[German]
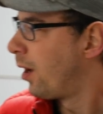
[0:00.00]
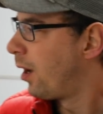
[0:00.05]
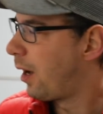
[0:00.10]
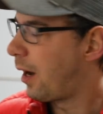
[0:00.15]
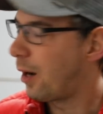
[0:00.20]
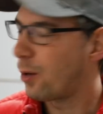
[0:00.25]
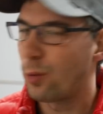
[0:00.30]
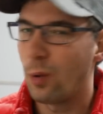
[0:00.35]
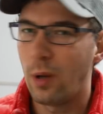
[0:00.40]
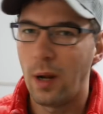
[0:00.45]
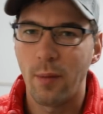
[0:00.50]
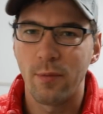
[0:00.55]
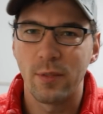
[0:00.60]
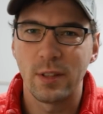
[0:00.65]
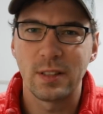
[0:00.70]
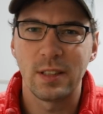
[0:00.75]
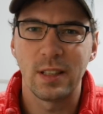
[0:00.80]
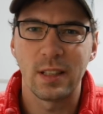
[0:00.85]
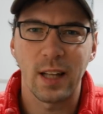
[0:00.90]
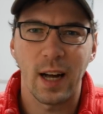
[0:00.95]
Aktuell haben wir
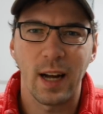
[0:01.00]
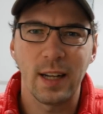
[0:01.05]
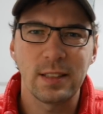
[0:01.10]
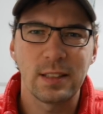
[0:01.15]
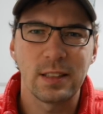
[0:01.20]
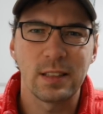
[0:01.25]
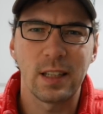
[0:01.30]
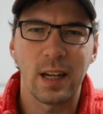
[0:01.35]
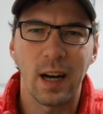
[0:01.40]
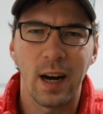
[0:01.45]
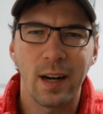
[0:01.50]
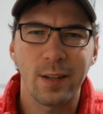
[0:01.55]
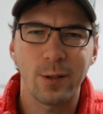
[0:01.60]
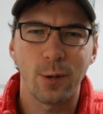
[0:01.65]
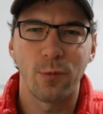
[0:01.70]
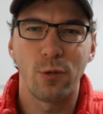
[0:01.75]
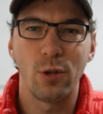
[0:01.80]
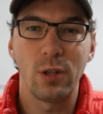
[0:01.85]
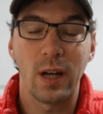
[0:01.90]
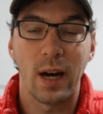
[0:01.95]
jetzt hier 13 Grad,
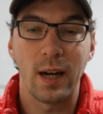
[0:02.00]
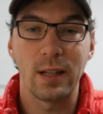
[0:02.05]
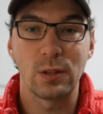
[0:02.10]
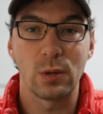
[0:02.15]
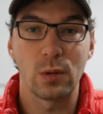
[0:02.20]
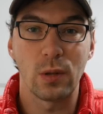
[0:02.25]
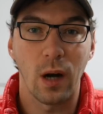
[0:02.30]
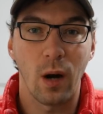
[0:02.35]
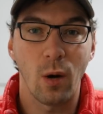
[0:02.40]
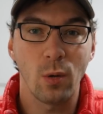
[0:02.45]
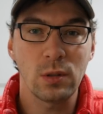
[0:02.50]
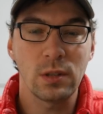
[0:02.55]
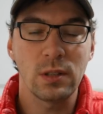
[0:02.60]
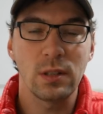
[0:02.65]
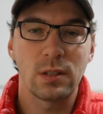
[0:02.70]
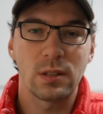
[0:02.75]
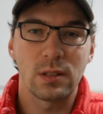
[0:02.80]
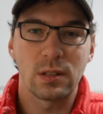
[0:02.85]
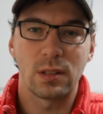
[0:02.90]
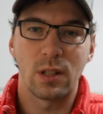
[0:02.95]
obwohl die Heizung aus
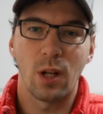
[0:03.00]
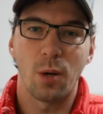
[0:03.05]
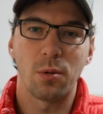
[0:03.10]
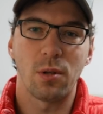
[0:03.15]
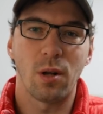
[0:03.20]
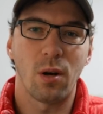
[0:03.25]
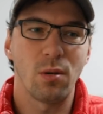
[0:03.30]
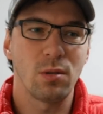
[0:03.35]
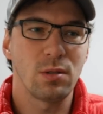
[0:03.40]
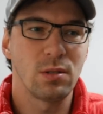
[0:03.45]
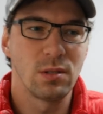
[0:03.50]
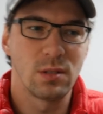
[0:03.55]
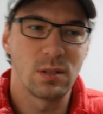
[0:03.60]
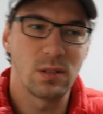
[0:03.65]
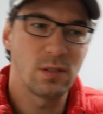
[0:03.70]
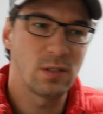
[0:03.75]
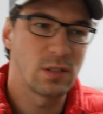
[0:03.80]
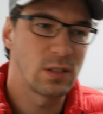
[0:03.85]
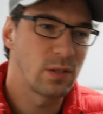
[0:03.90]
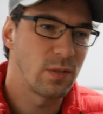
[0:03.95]
ist. Ich glaube, draußen
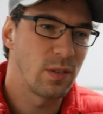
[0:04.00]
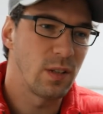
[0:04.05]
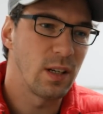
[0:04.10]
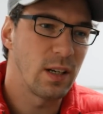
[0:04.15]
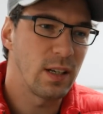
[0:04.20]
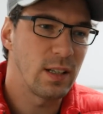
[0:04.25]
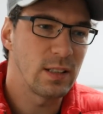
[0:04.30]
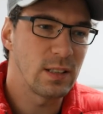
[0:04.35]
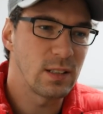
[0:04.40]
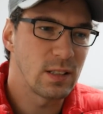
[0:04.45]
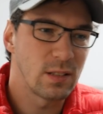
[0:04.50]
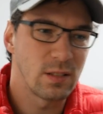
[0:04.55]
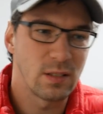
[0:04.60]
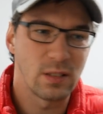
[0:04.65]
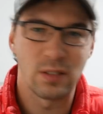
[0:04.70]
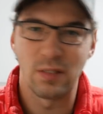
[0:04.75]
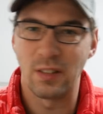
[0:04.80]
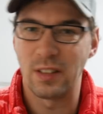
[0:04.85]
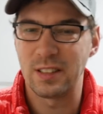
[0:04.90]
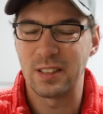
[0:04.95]
sind es vielleicht,
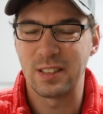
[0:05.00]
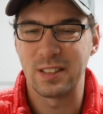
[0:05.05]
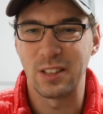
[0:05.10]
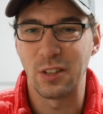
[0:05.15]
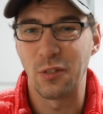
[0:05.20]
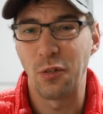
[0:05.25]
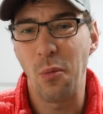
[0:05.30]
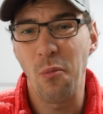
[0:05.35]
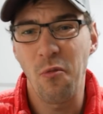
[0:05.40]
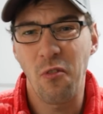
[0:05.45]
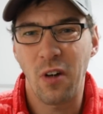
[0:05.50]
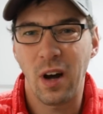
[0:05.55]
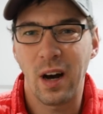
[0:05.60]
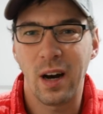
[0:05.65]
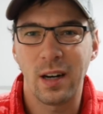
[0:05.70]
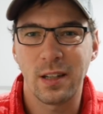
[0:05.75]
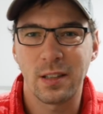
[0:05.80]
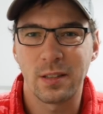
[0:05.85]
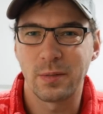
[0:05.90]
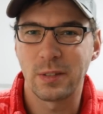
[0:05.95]
ich weiß es nicht, 5
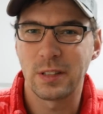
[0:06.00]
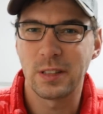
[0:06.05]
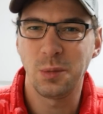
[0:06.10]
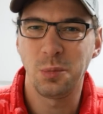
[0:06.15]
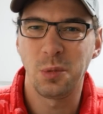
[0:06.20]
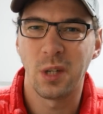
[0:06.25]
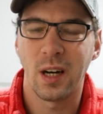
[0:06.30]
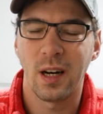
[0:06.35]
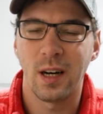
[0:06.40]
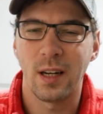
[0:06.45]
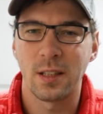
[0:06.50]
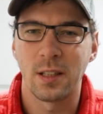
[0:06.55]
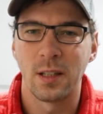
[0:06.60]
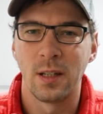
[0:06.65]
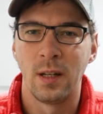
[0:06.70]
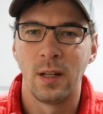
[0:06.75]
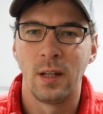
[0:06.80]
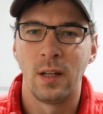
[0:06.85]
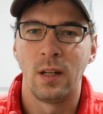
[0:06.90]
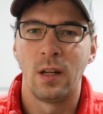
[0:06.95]
Grad, 7 Grad.
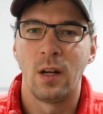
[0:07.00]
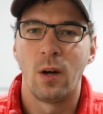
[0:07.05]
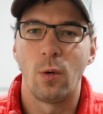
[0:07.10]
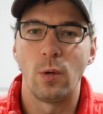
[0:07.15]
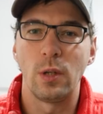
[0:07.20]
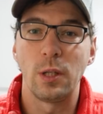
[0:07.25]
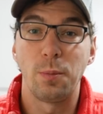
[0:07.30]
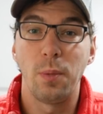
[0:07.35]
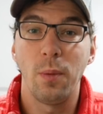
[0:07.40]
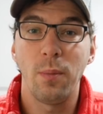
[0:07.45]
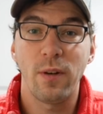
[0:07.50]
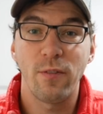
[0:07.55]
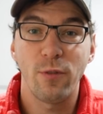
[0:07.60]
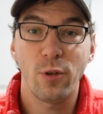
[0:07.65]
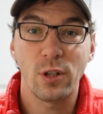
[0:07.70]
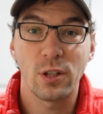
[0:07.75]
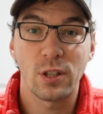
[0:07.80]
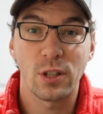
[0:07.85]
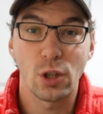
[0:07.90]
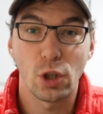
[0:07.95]
Und ich bin mal
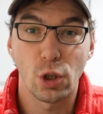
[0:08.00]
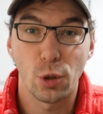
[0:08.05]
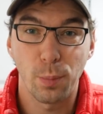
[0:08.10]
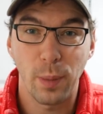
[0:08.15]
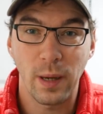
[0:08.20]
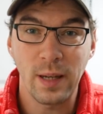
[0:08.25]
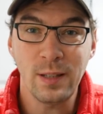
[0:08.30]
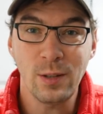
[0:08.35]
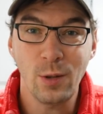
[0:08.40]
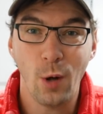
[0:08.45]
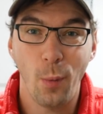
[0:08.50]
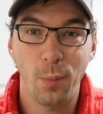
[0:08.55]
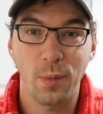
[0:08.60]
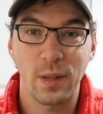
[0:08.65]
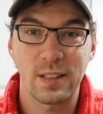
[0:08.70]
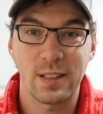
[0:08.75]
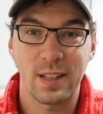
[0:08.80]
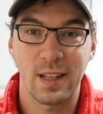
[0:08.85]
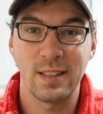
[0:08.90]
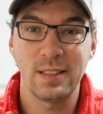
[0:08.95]
wirklich gespannt, ob
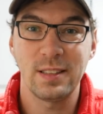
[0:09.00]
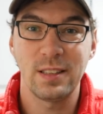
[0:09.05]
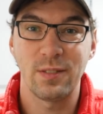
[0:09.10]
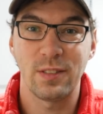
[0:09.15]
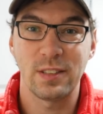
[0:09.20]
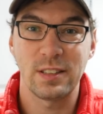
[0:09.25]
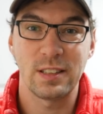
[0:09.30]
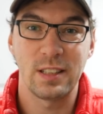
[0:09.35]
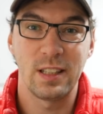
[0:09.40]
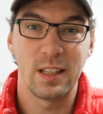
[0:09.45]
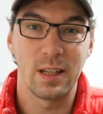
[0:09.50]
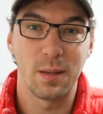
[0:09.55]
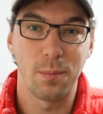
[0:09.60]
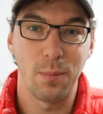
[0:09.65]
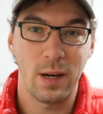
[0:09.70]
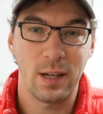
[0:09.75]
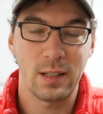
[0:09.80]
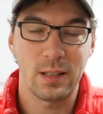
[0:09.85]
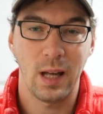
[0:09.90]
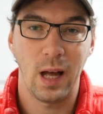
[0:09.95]
das Ganze, was ich hier
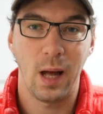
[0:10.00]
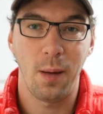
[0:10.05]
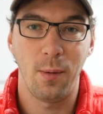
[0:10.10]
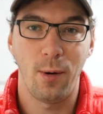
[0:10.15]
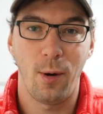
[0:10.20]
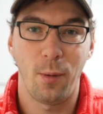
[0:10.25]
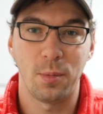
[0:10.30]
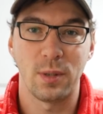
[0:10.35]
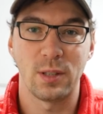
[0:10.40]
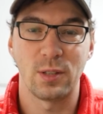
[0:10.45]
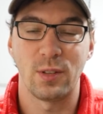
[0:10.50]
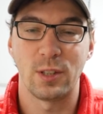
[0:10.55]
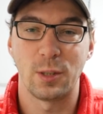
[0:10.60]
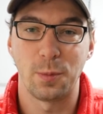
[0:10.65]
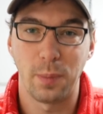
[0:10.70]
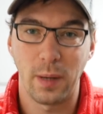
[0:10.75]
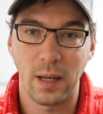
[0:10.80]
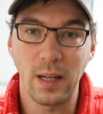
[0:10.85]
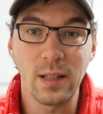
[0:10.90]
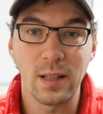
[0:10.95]
gemacht habe, ob das was
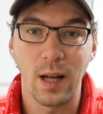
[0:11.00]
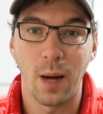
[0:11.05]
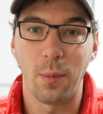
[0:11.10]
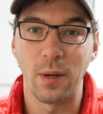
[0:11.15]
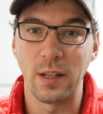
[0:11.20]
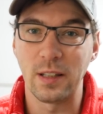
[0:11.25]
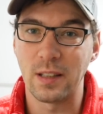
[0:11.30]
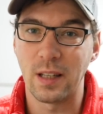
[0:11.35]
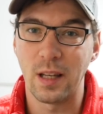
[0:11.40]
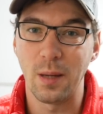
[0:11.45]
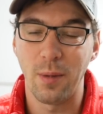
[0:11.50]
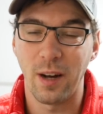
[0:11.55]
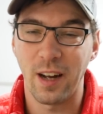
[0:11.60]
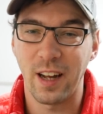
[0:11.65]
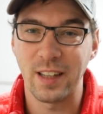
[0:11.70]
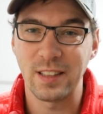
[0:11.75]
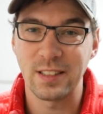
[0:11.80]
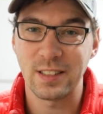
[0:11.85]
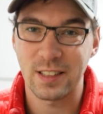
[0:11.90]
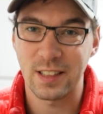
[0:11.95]
bringt. Aber ich gehe mal
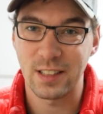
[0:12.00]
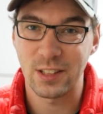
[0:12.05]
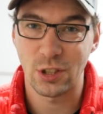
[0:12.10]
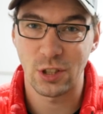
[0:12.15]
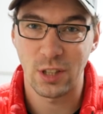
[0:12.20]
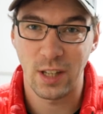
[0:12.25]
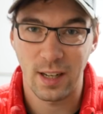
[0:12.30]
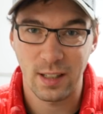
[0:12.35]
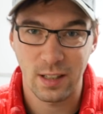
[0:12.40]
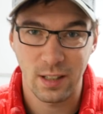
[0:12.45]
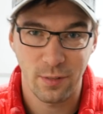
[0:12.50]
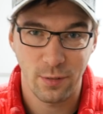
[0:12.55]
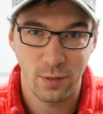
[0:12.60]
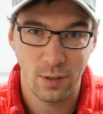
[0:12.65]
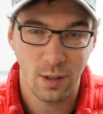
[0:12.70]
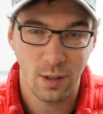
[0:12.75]
ganz, ganz stark davon